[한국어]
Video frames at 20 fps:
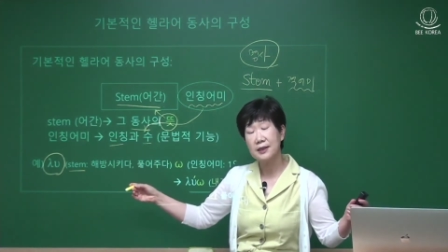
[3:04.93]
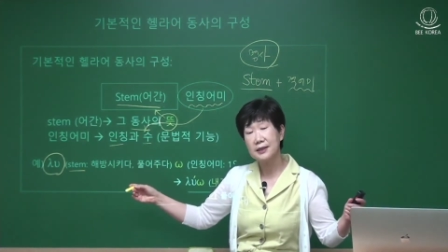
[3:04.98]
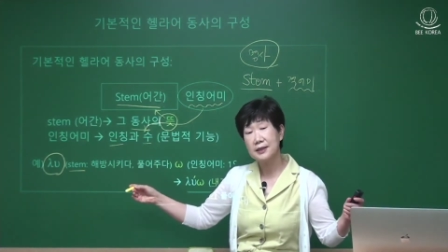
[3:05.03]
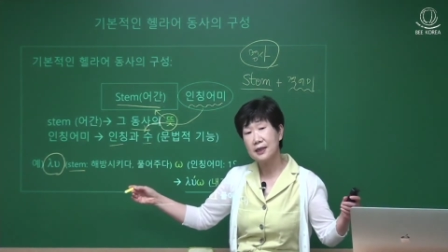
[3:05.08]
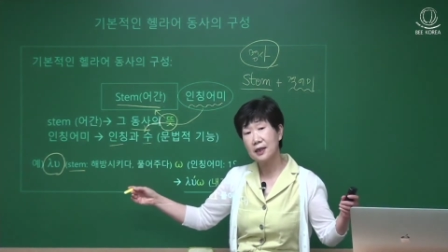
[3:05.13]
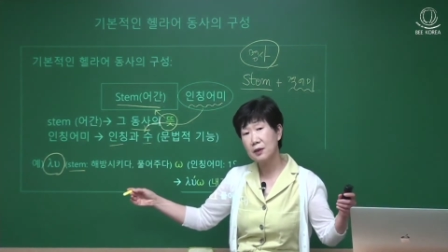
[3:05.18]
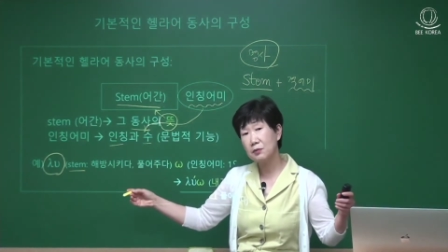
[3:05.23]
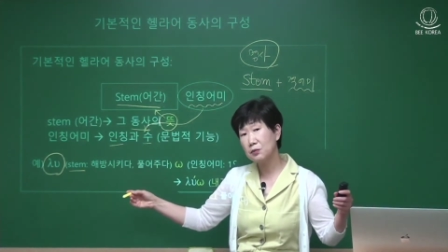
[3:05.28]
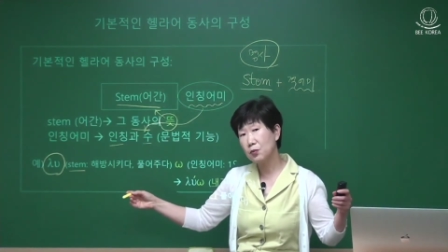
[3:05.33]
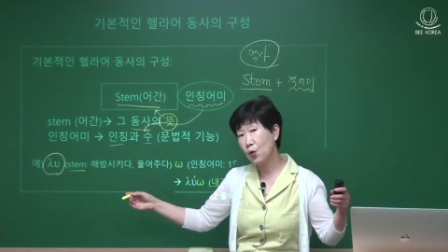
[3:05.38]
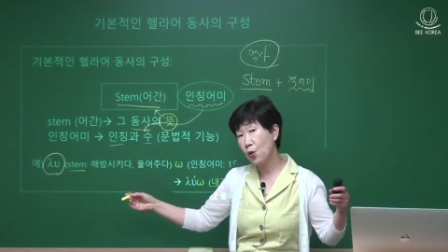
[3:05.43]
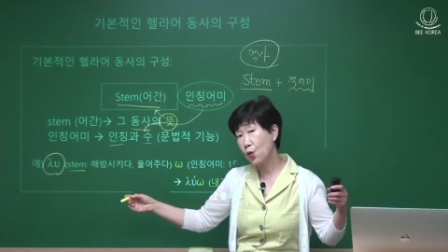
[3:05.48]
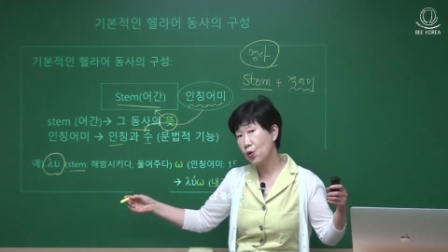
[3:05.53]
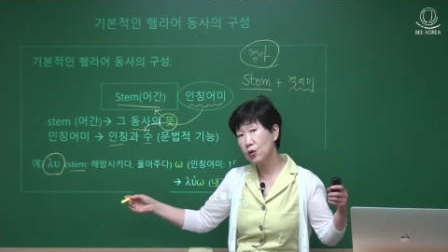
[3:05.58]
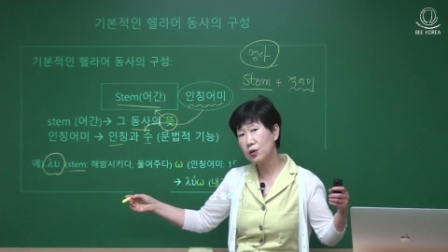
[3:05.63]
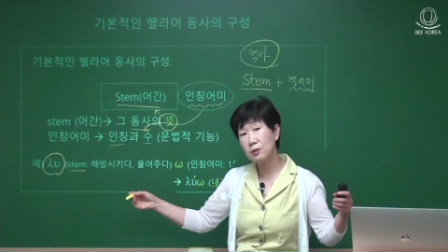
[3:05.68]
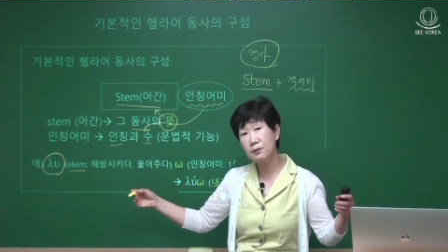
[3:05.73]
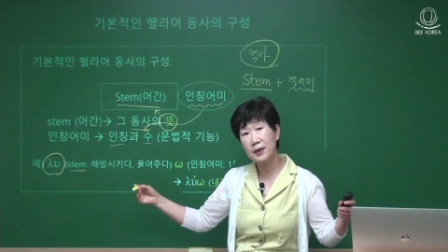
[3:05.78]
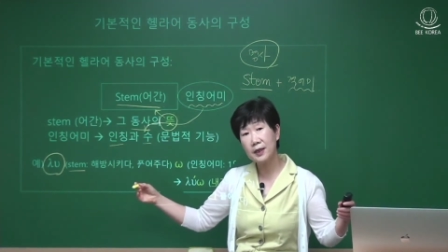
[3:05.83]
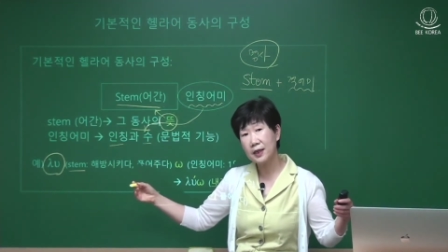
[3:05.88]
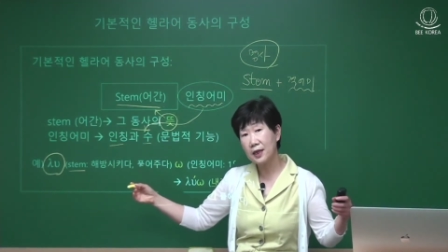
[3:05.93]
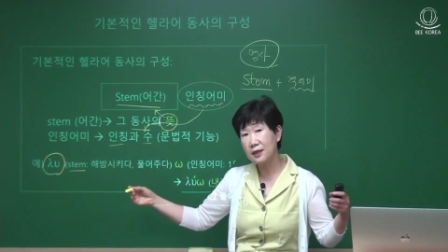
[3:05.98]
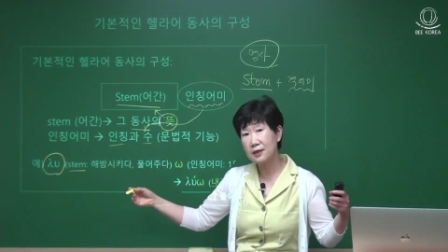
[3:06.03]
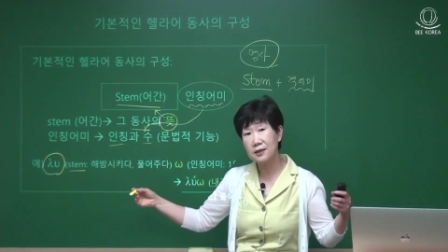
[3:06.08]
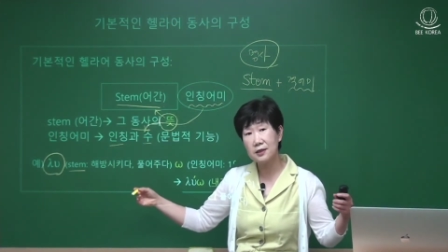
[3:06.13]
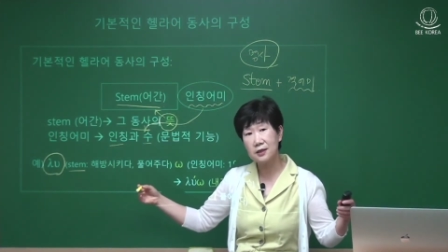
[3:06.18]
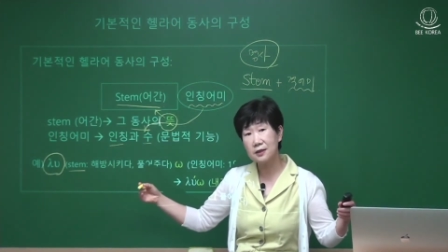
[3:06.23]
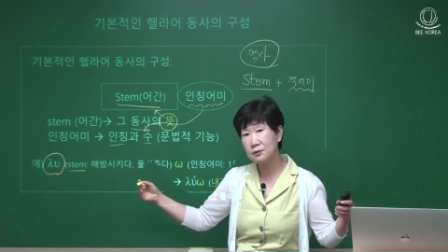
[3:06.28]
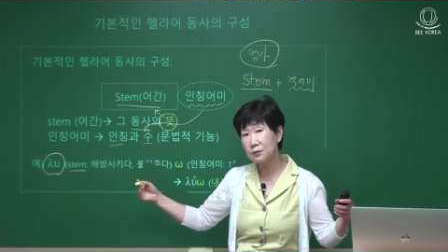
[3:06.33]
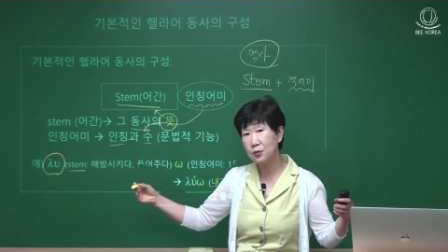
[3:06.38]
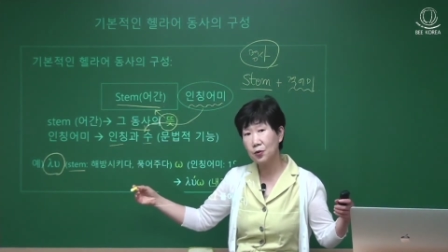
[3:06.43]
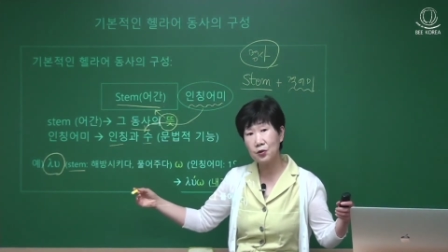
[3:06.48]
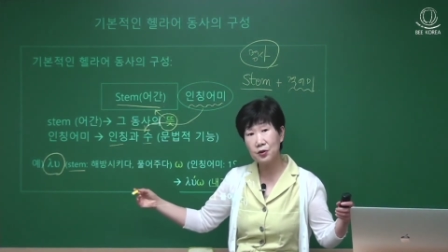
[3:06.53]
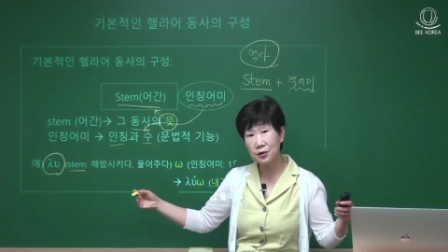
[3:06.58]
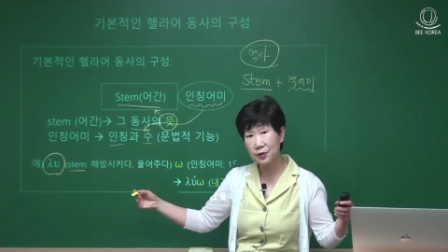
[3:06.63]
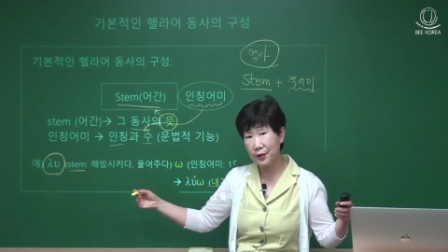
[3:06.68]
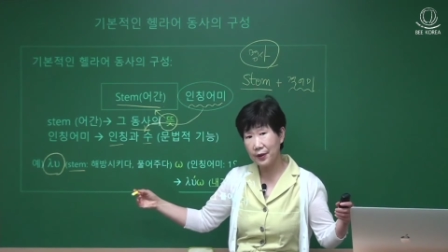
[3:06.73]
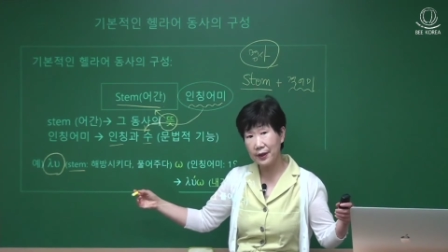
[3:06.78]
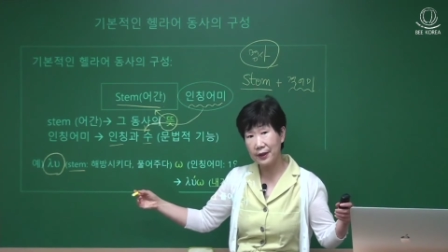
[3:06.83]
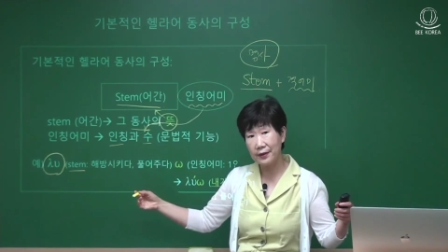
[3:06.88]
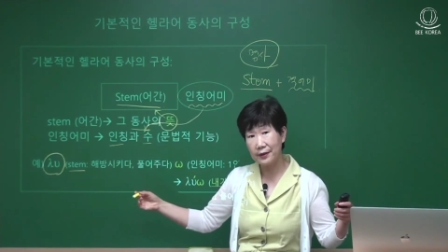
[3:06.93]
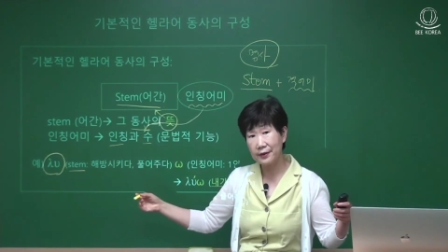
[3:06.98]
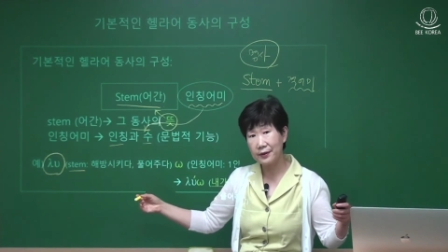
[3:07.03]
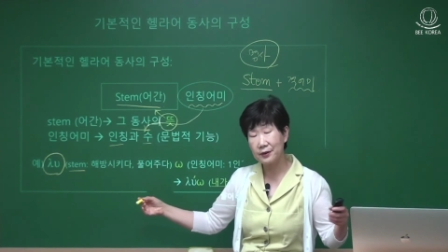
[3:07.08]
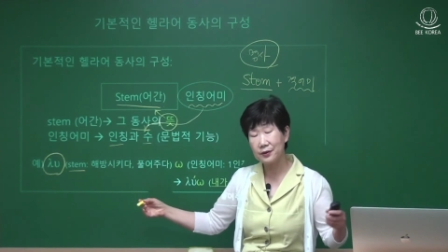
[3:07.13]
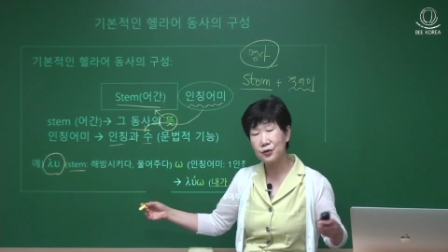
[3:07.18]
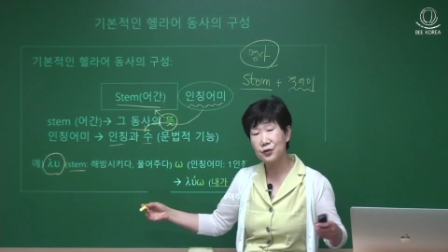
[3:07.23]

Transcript: 얘가 뭘 말하는지는 모를 거예요.